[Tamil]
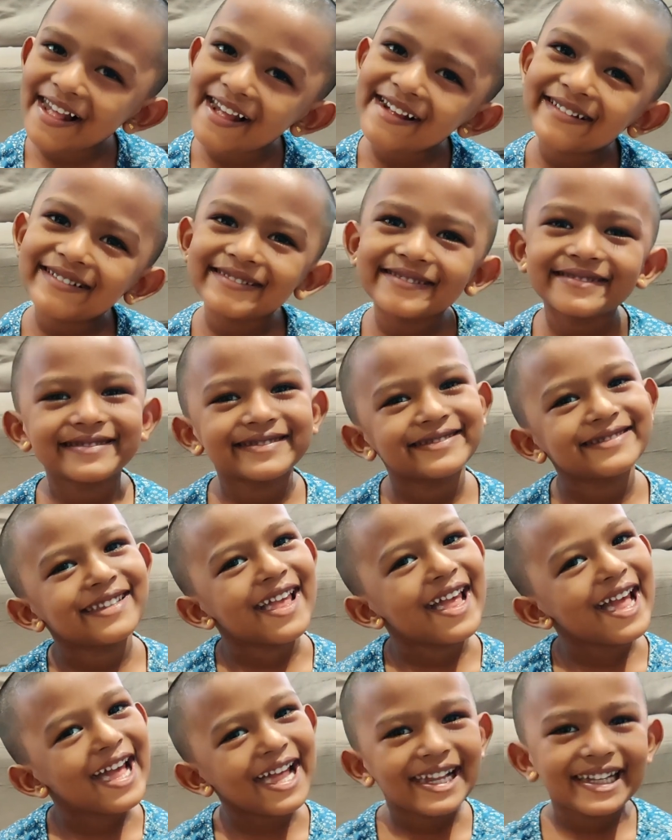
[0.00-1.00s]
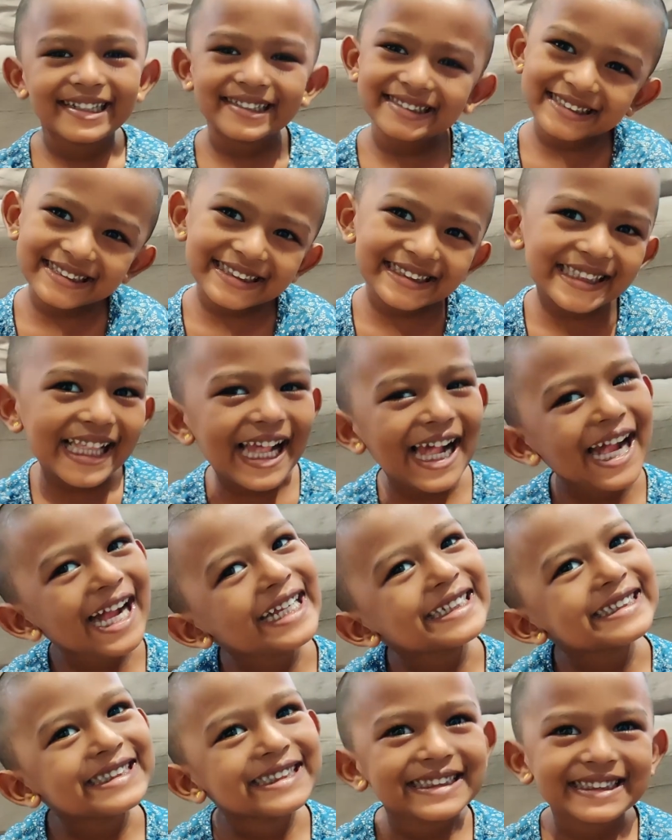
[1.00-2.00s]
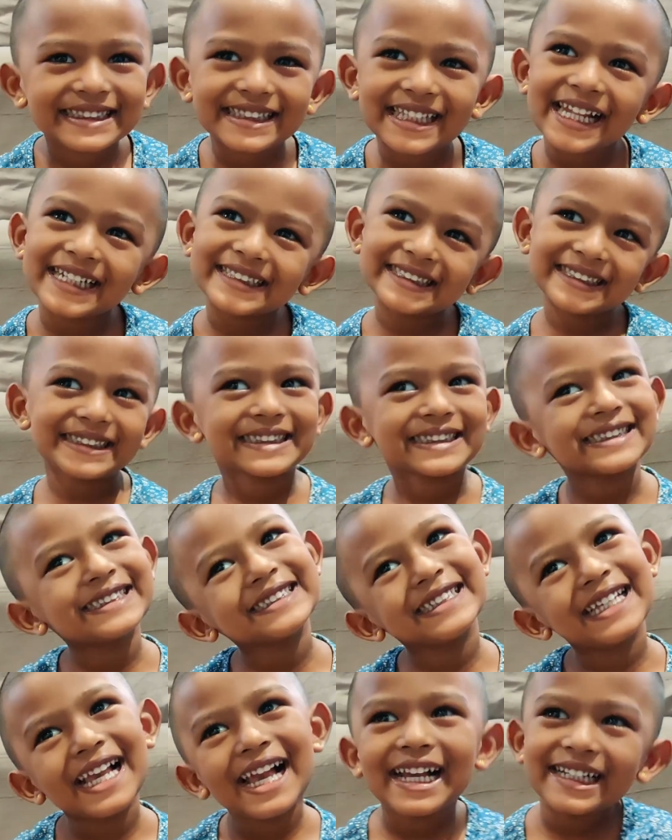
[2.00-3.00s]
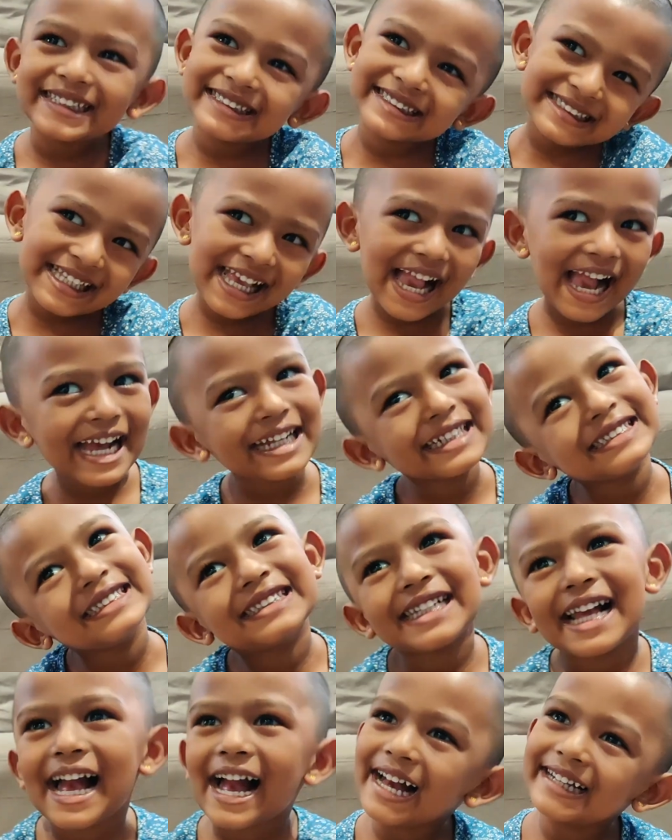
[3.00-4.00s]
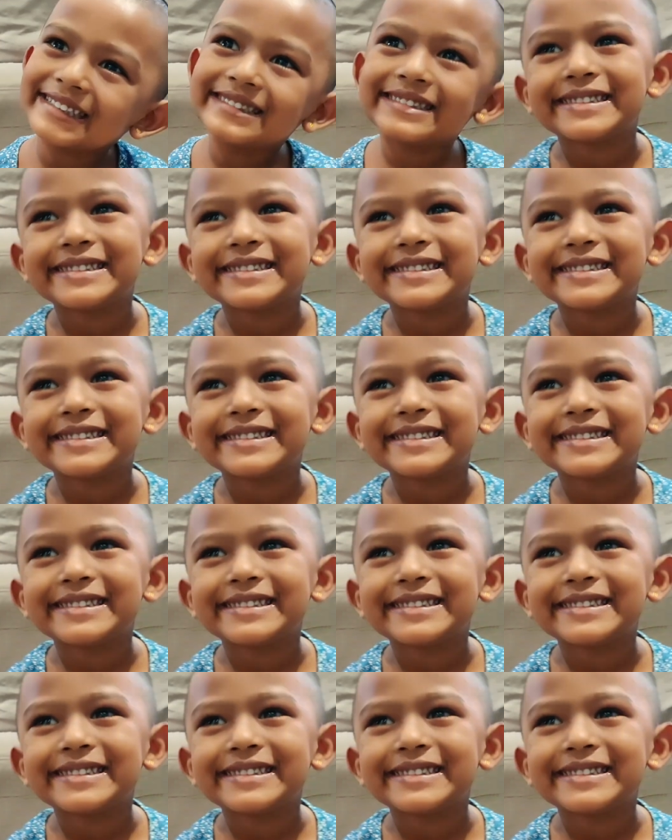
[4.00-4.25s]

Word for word: ஐயோ உடனே ஒரு தௌசண்ட் வாட்ஸ் பல்பு எரியுது நூடுல்ஸ்ன்னு கேட்டதும்